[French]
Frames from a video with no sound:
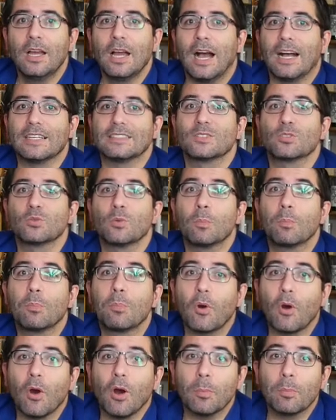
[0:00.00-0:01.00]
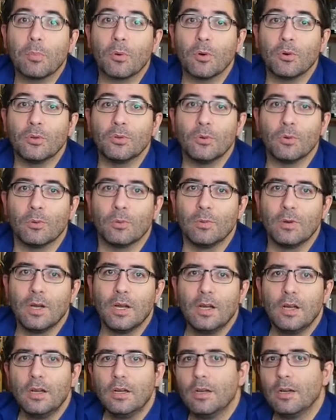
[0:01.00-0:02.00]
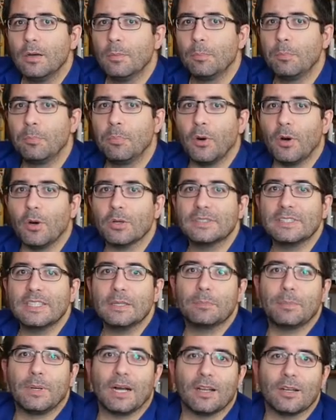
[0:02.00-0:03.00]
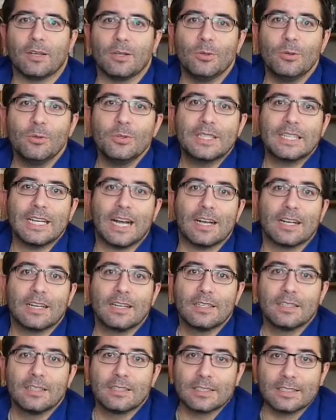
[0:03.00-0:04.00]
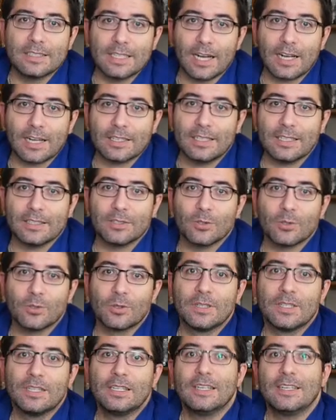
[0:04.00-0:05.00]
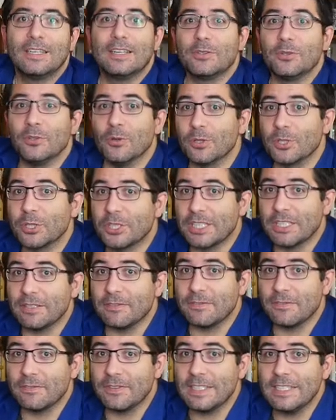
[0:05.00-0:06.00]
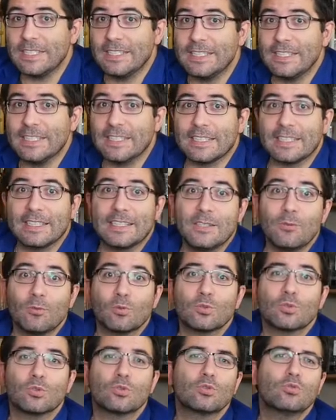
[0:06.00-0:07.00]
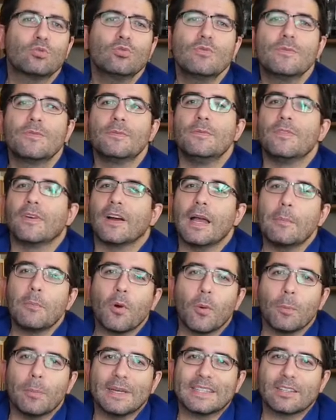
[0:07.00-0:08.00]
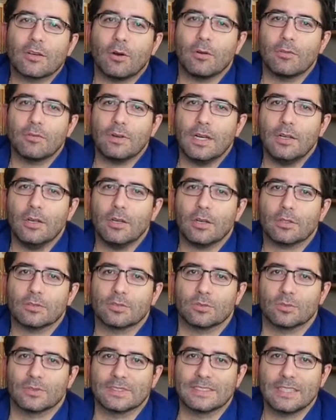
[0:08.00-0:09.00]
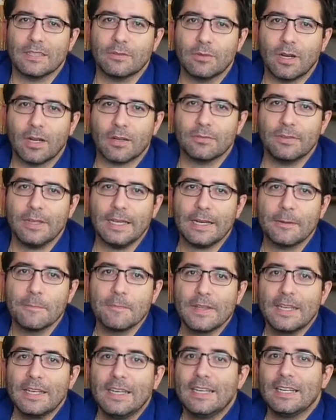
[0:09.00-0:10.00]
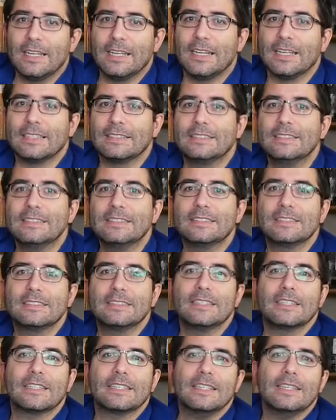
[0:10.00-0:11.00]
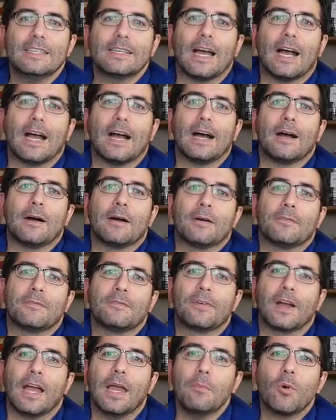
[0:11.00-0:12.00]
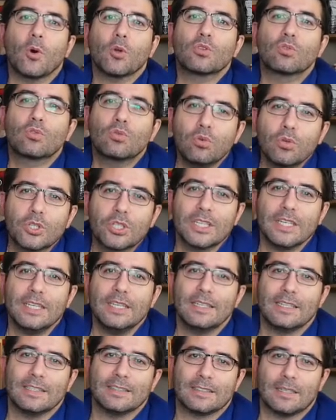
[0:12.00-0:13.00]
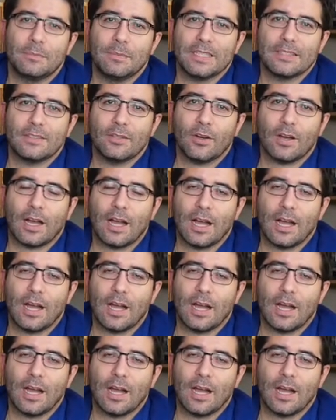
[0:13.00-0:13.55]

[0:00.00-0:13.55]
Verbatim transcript: à son propre nom, porté par Luca Gargano de chez Vélier qui ont su vraiment mettre en valeur son savoir-faire, la distillerie a vraiment touché les amateurs